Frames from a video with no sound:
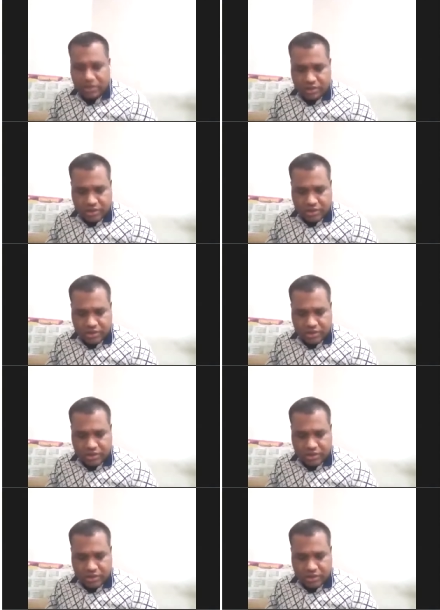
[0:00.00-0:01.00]
সাতটা
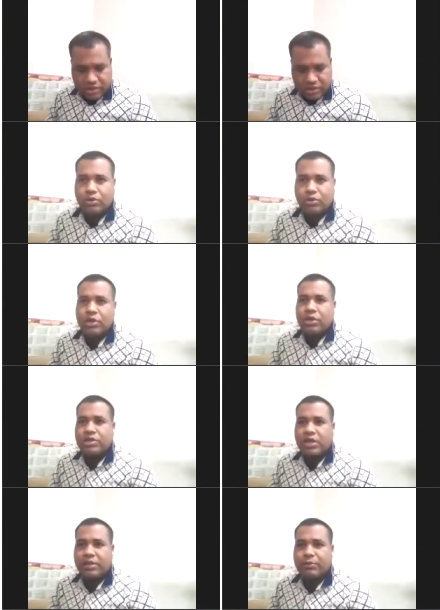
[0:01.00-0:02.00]
পর্যন্ত সাতটা
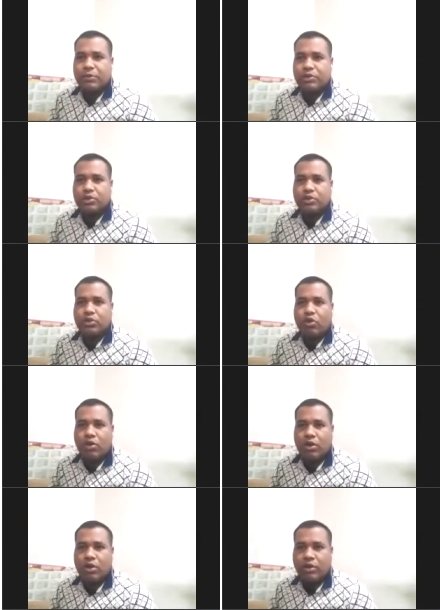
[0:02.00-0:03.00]
পর্যন্ত
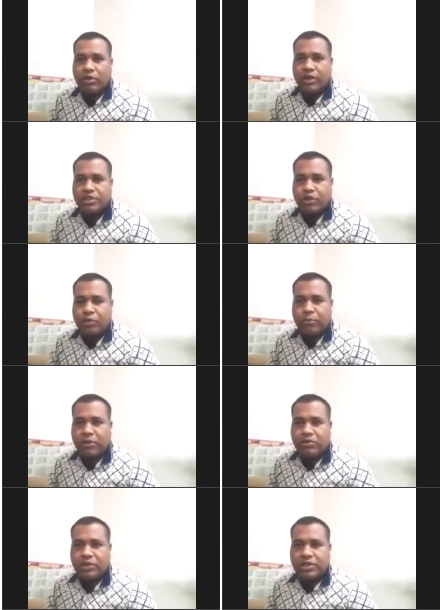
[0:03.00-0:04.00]
রয়েছে
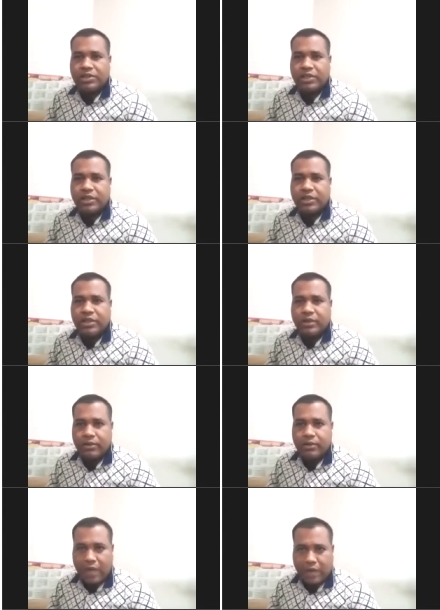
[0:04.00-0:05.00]
অব্যাহত রয়েছে
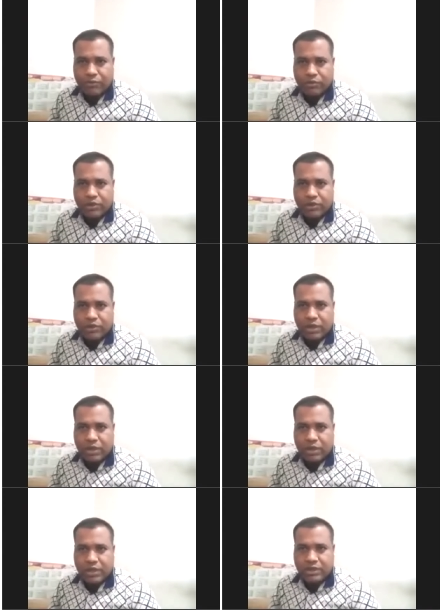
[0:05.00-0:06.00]
কারফিউ
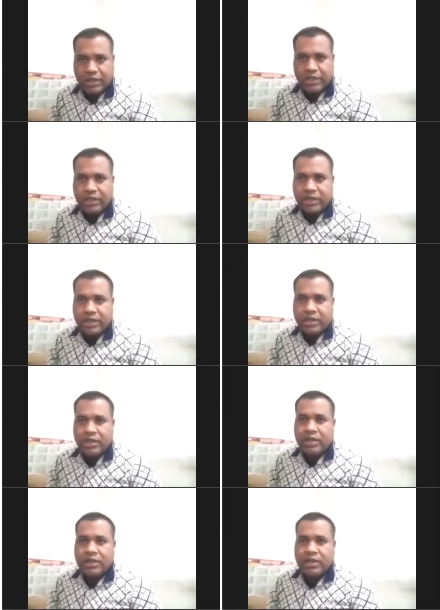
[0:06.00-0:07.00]
জারি
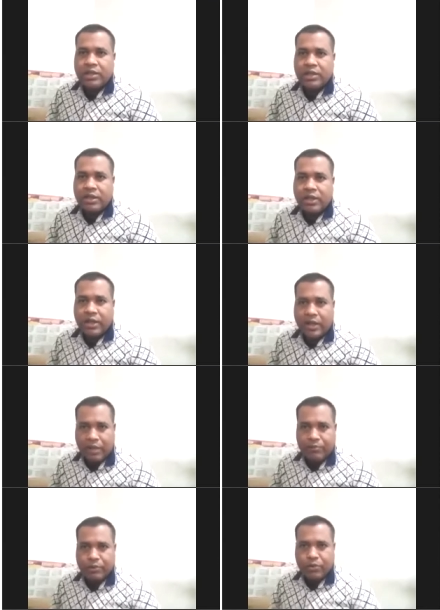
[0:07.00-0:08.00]

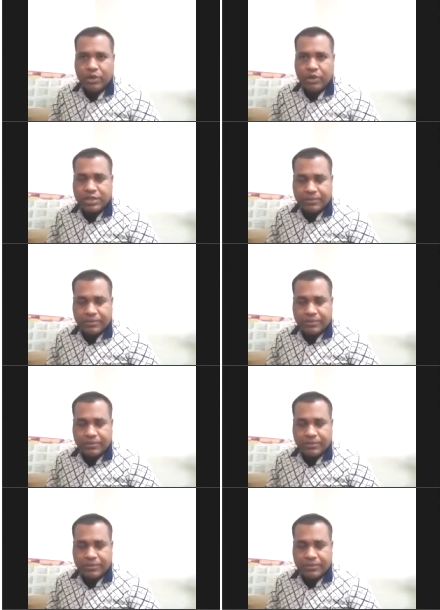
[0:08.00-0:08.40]
কারফিউ রয়েছে